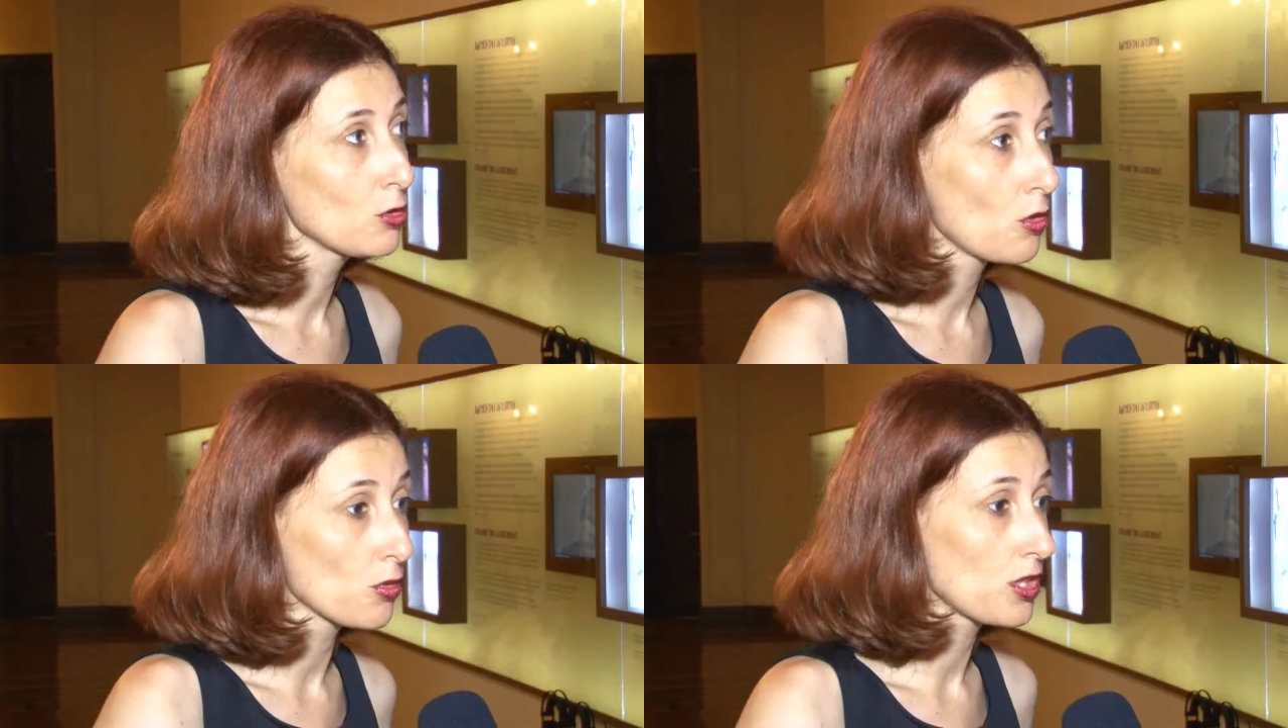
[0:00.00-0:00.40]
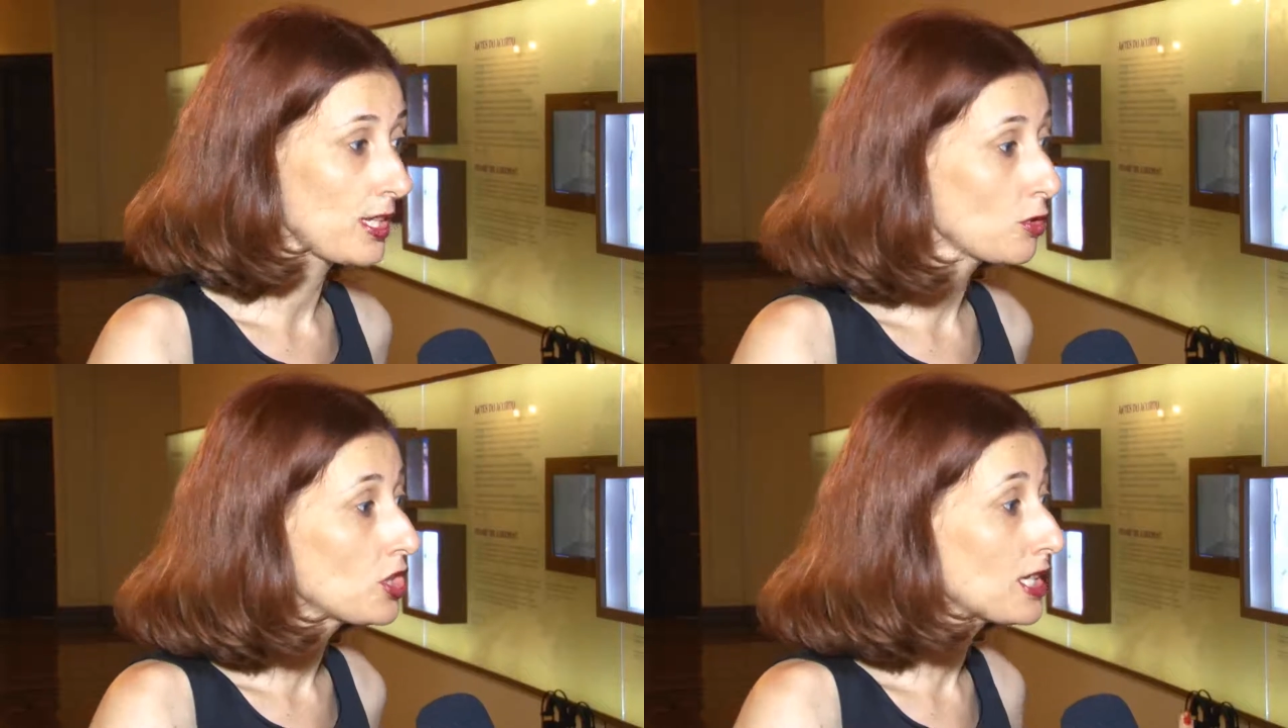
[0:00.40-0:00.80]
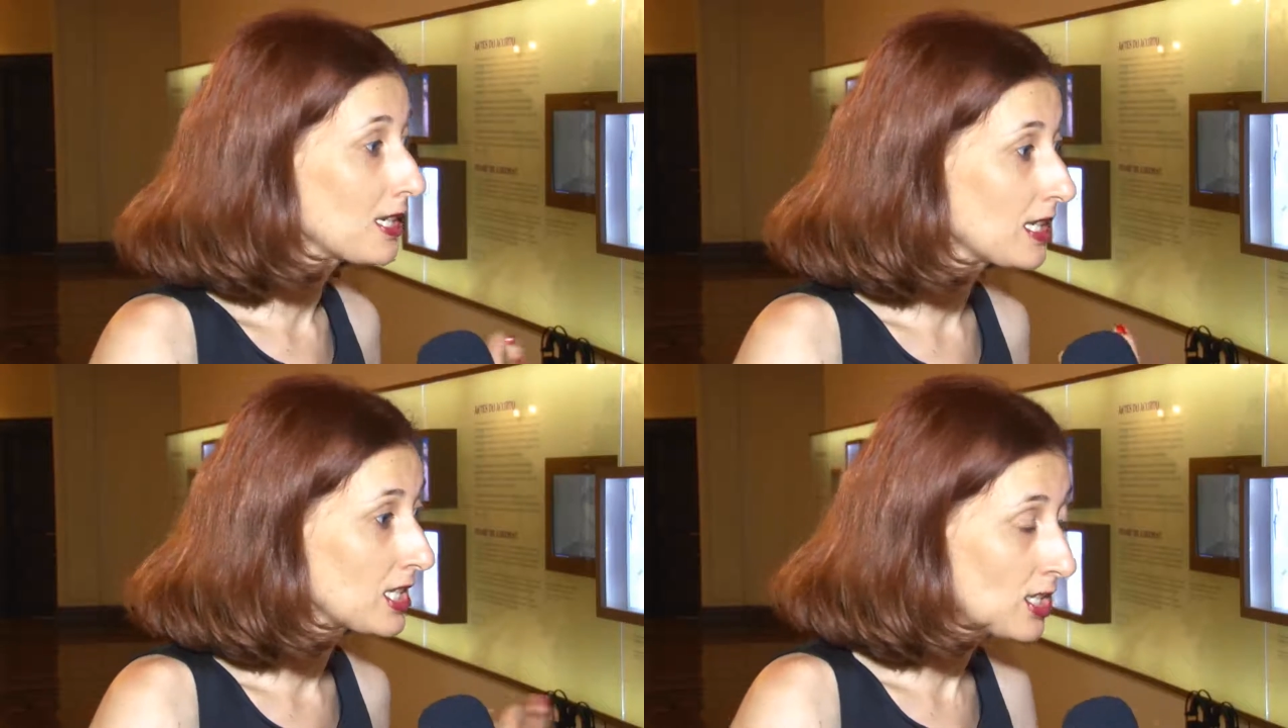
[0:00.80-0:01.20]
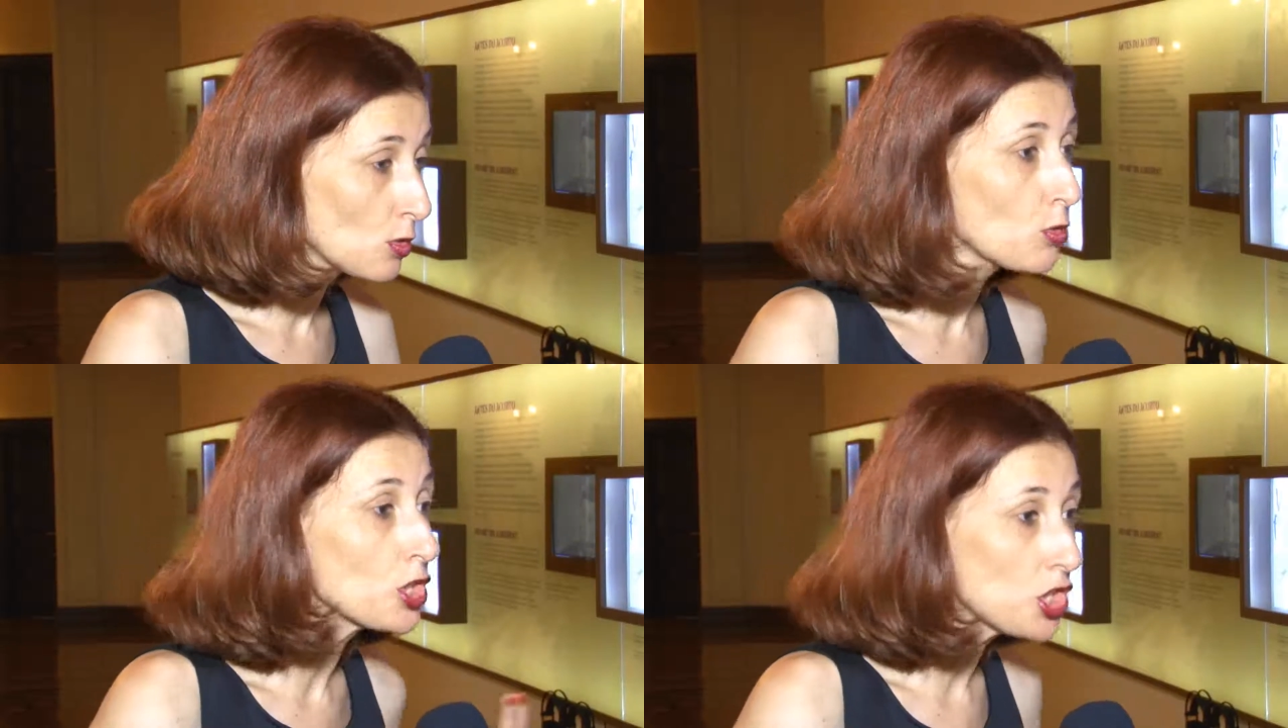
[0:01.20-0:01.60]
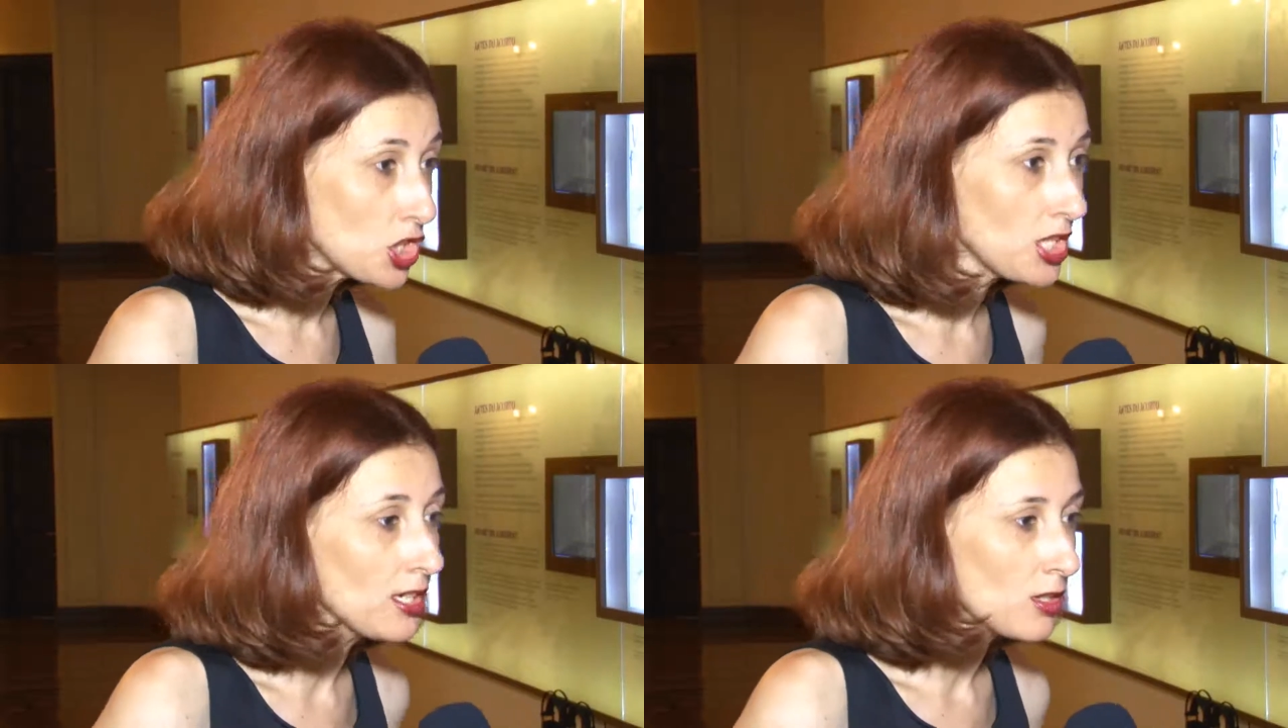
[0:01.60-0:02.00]
de conceito de
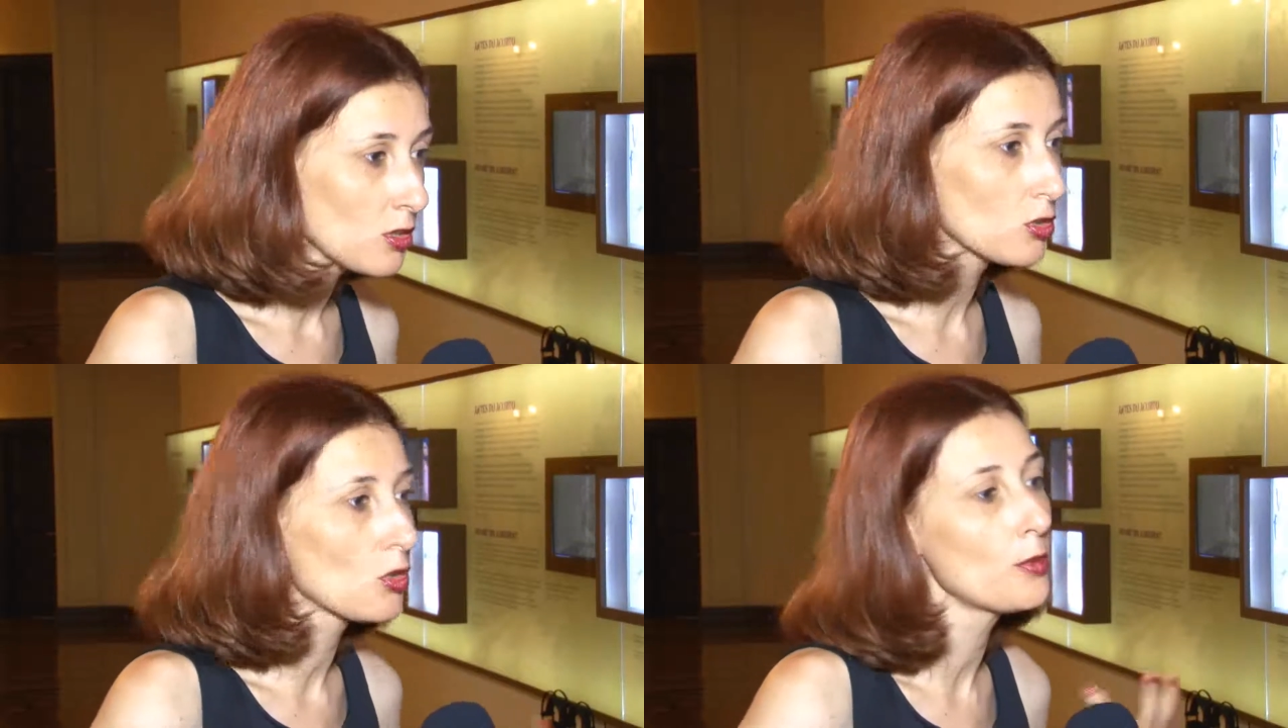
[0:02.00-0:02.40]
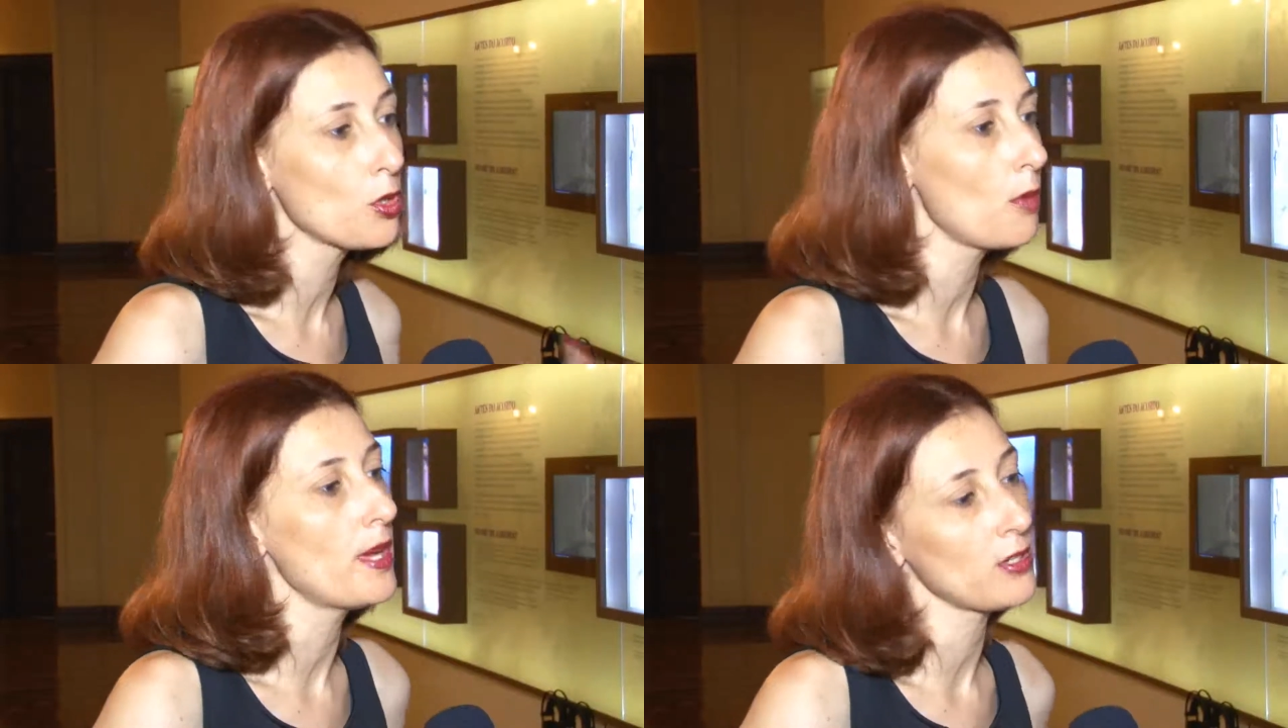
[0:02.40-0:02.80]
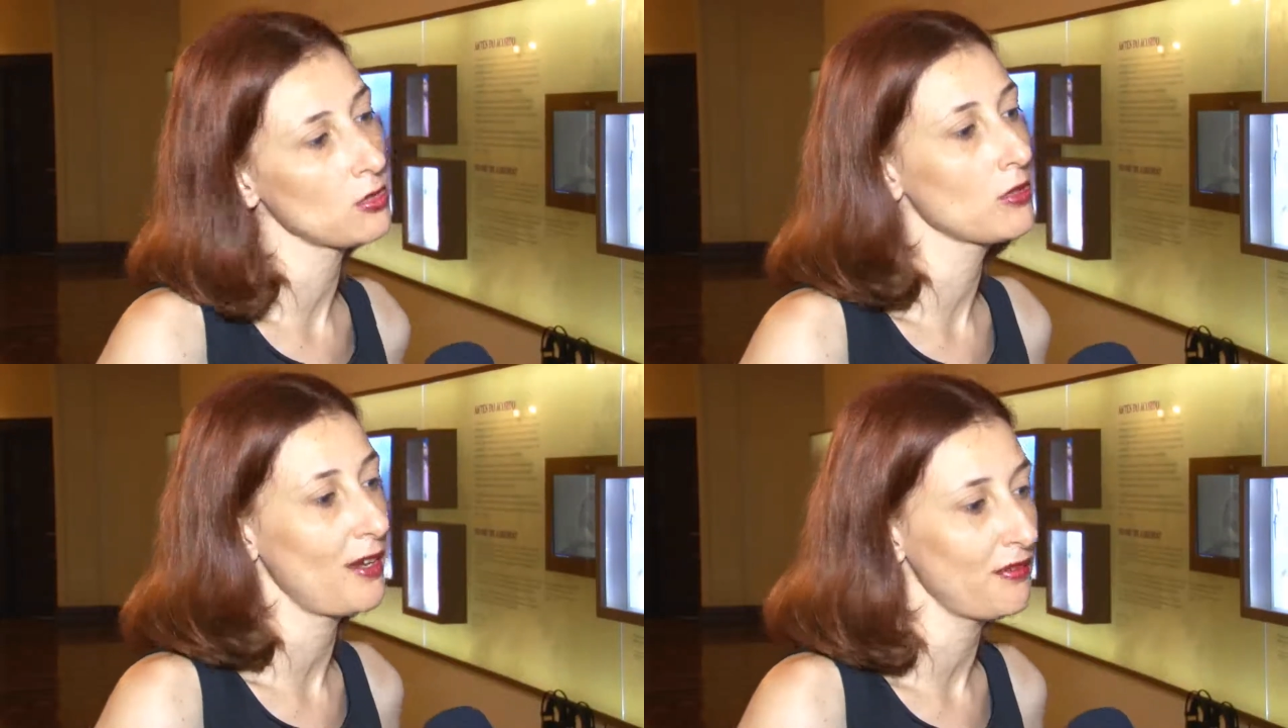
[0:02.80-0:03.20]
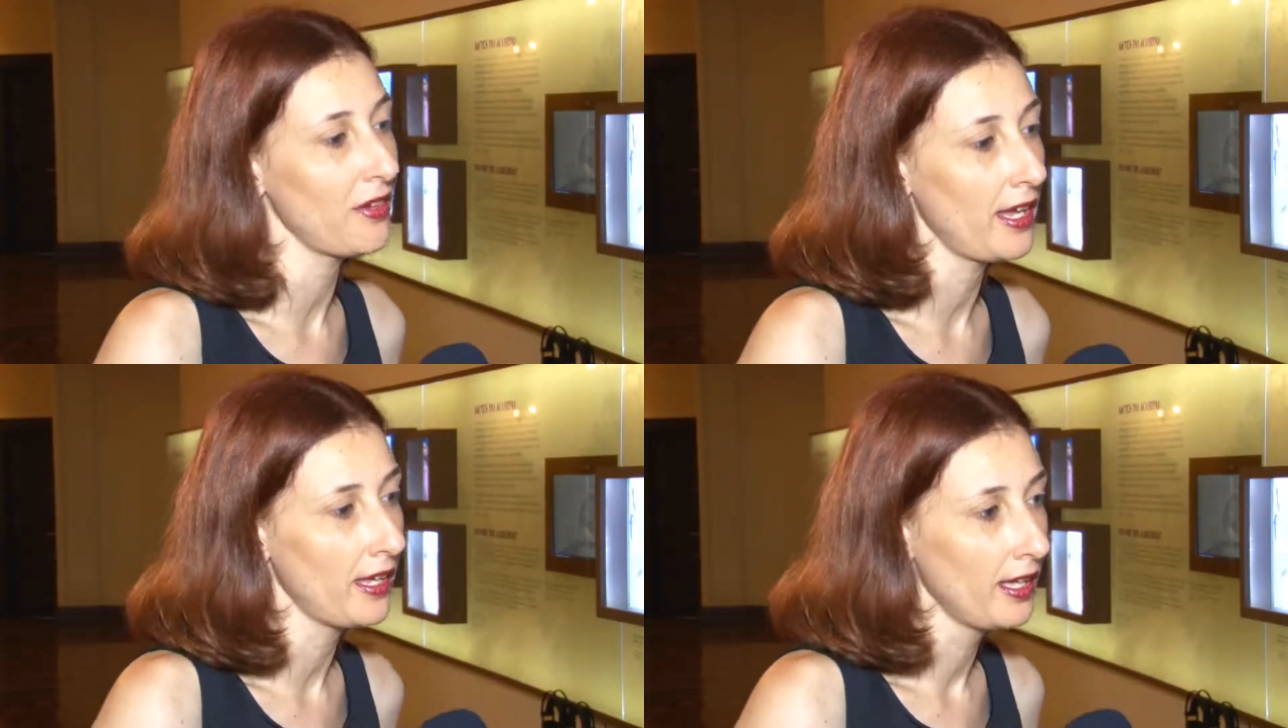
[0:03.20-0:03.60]
discutir sobre o comércio do café.